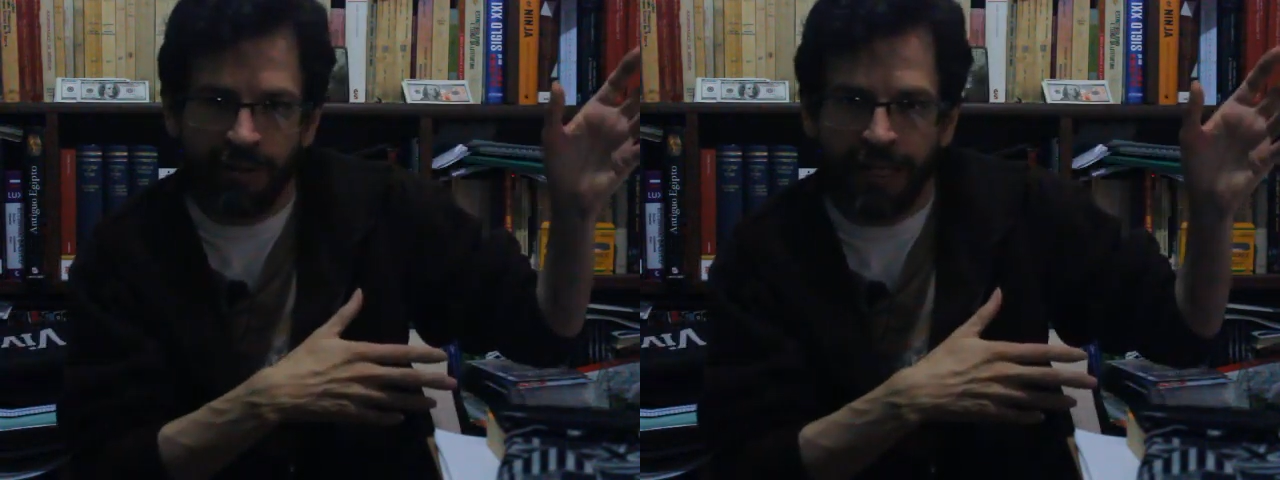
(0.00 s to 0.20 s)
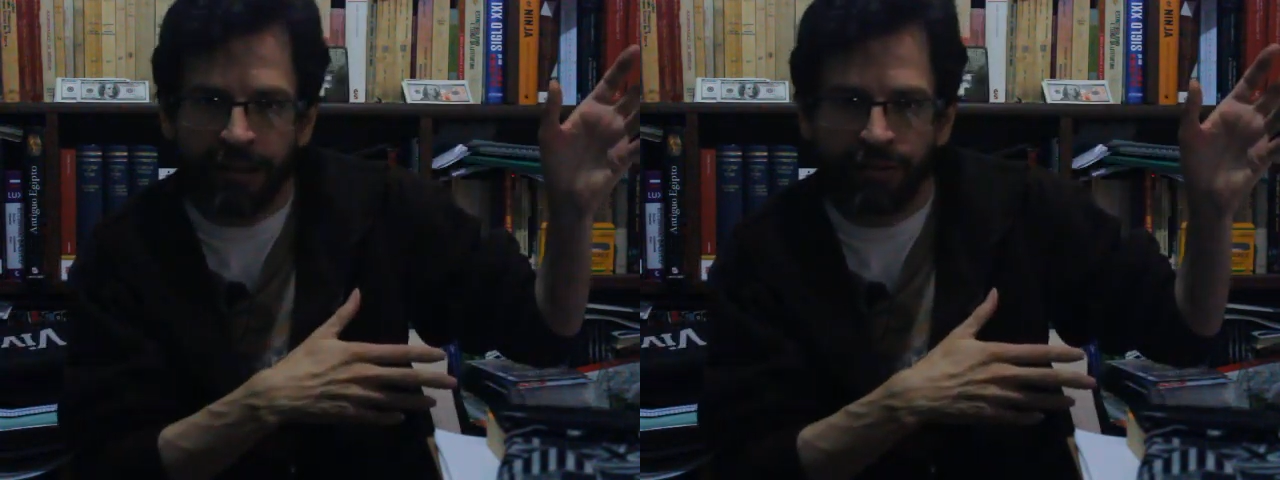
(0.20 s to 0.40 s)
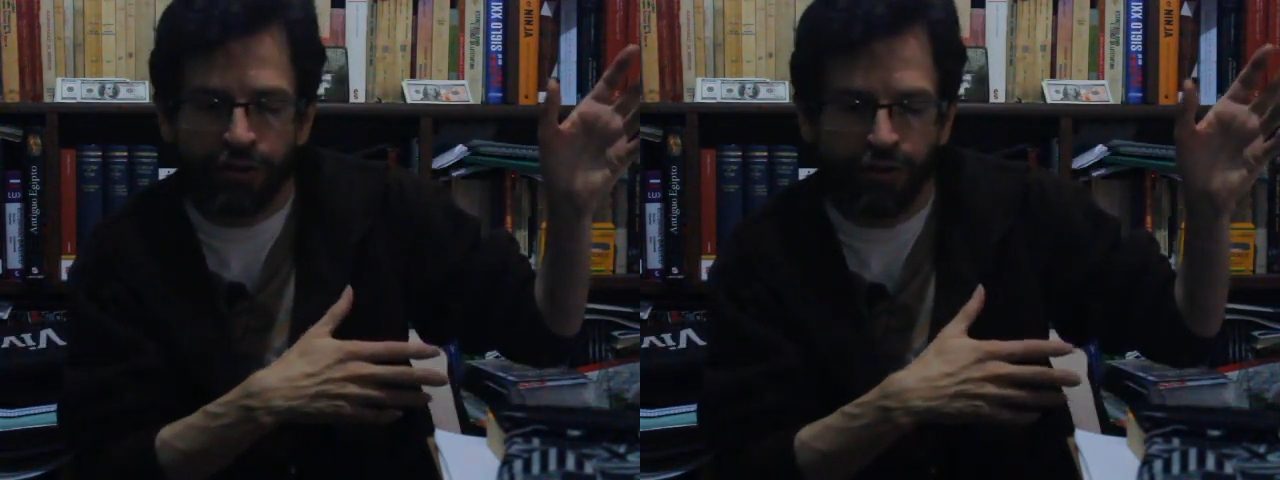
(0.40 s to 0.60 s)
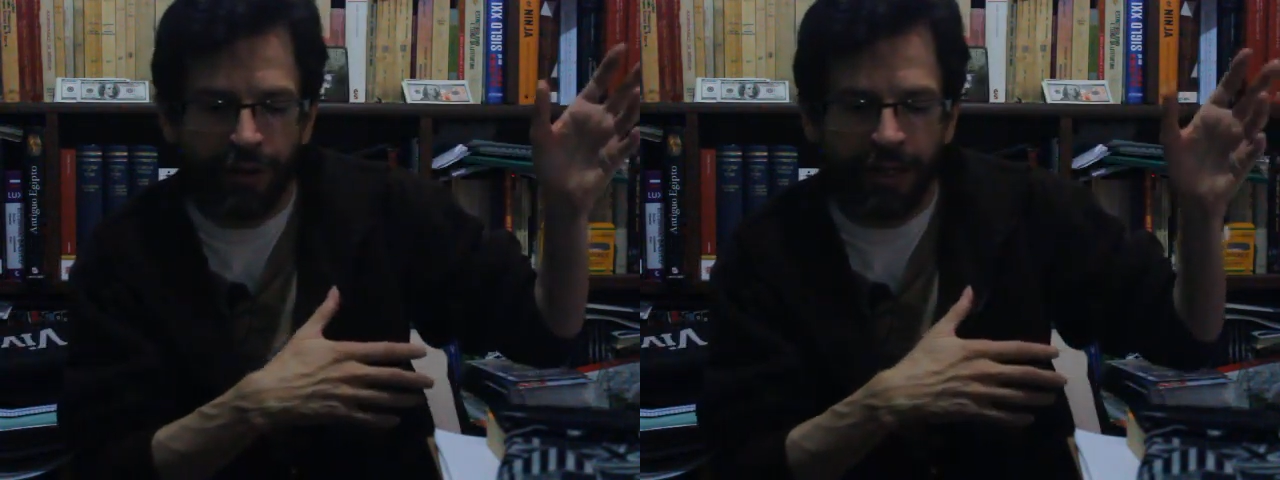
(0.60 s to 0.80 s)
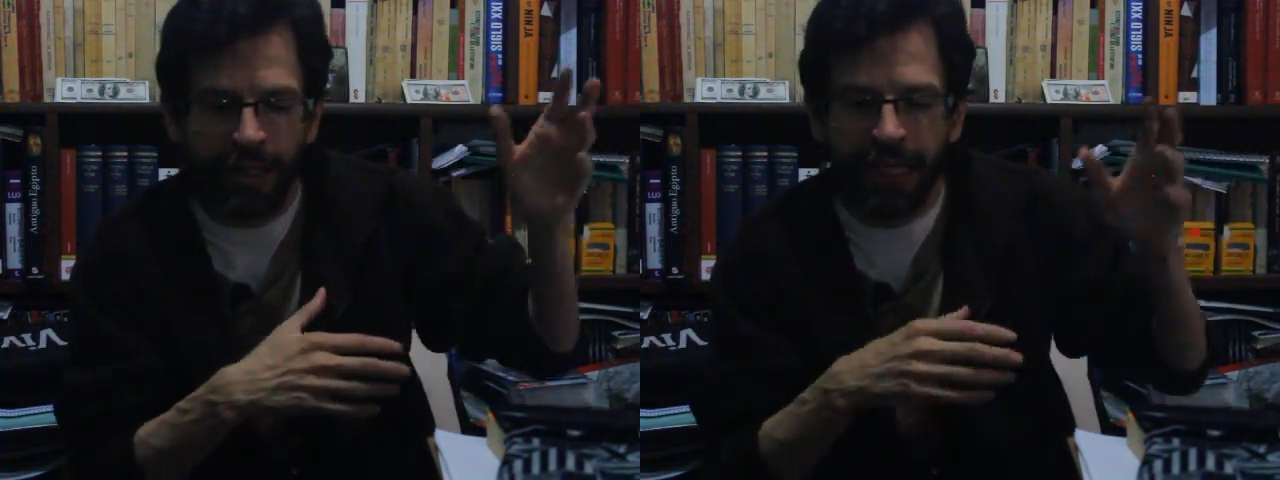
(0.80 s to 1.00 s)
del gato de
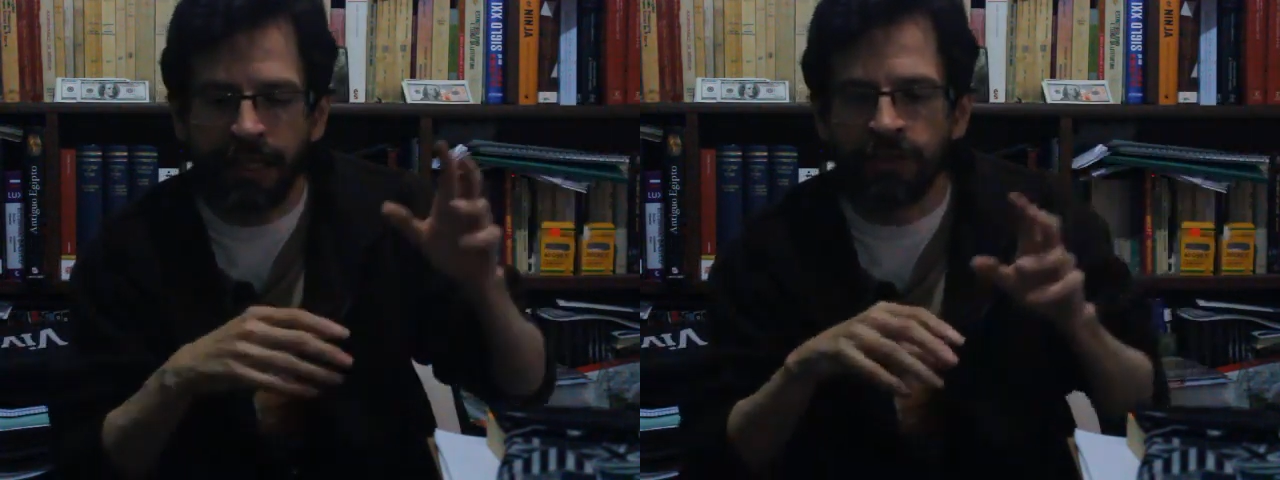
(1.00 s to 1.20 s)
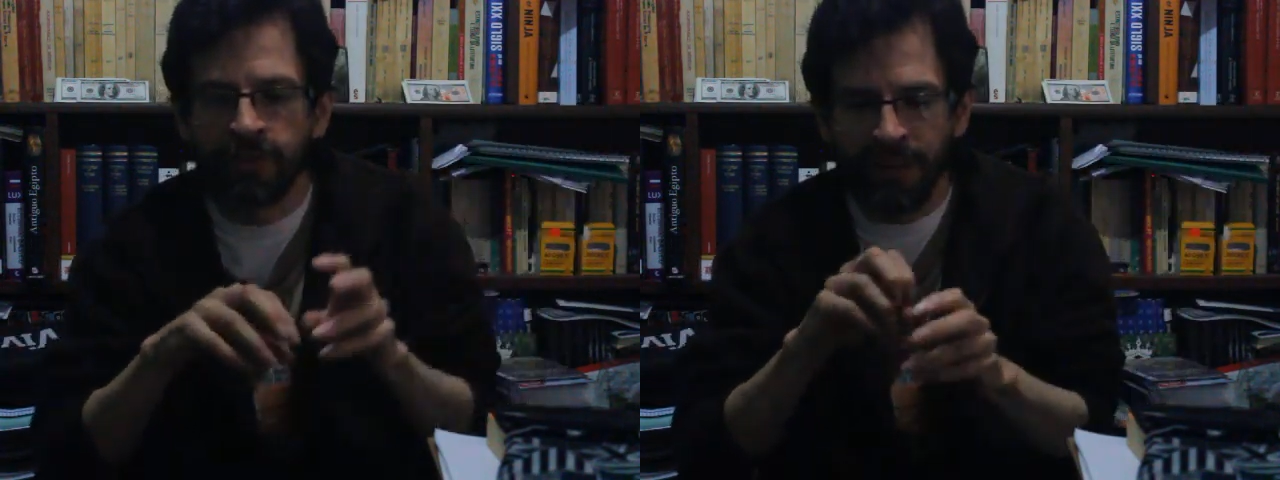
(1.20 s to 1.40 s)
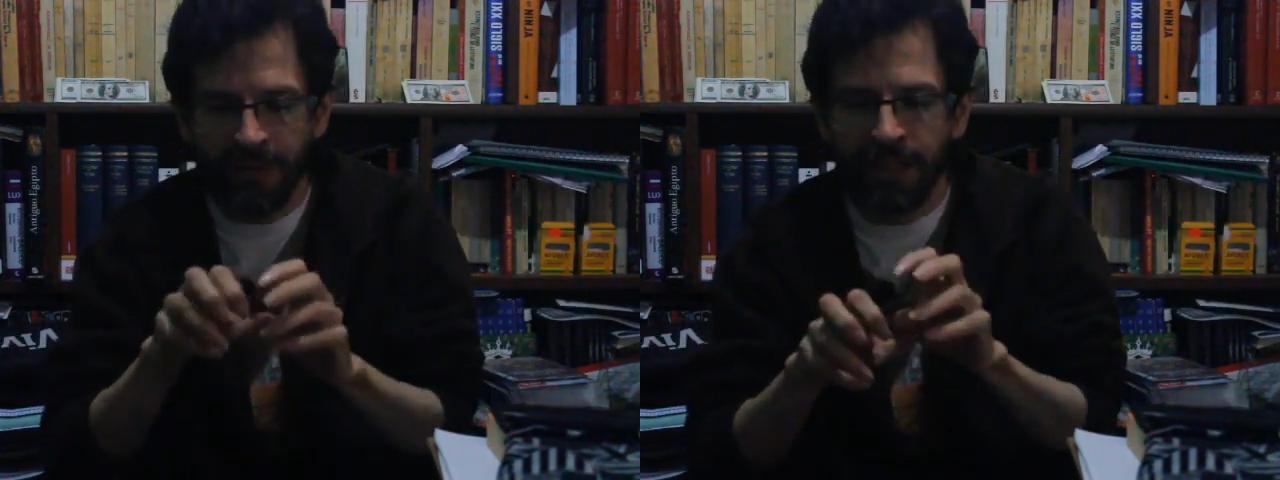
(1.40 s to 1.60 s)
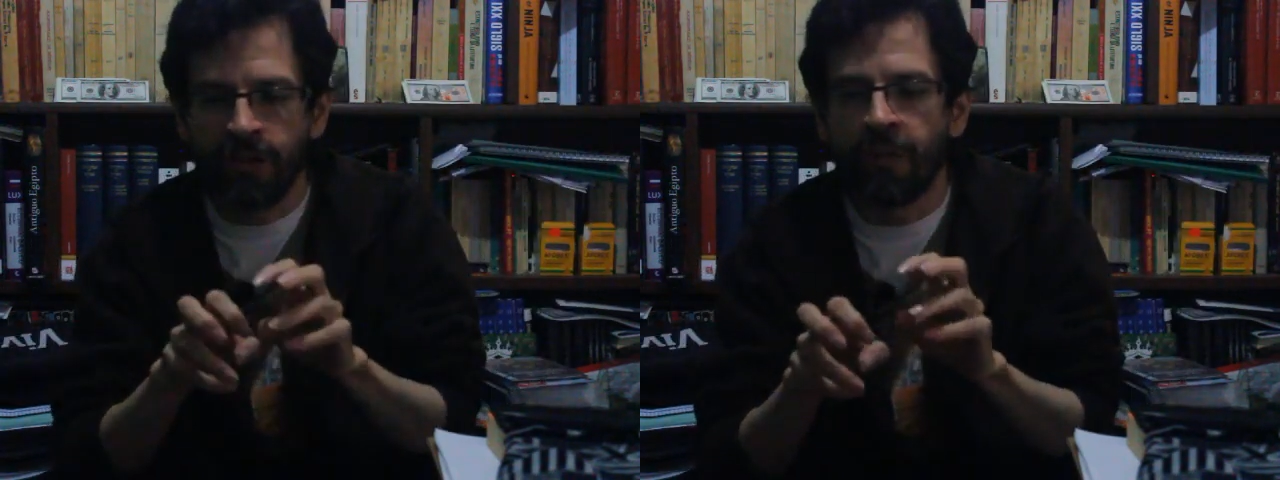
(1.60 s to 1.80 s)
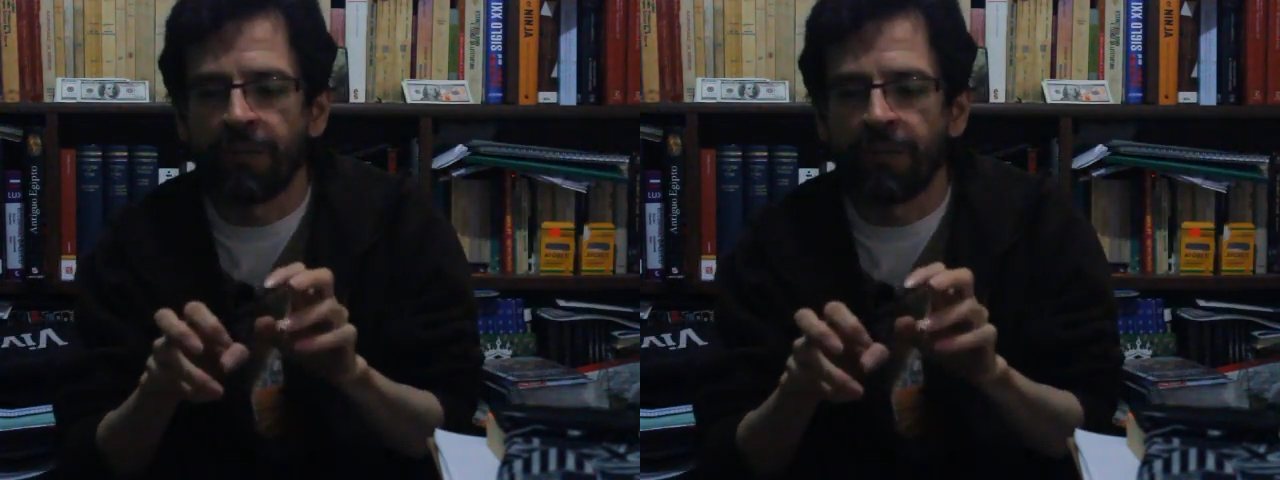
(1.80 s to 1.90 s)
Schrödinger nos permite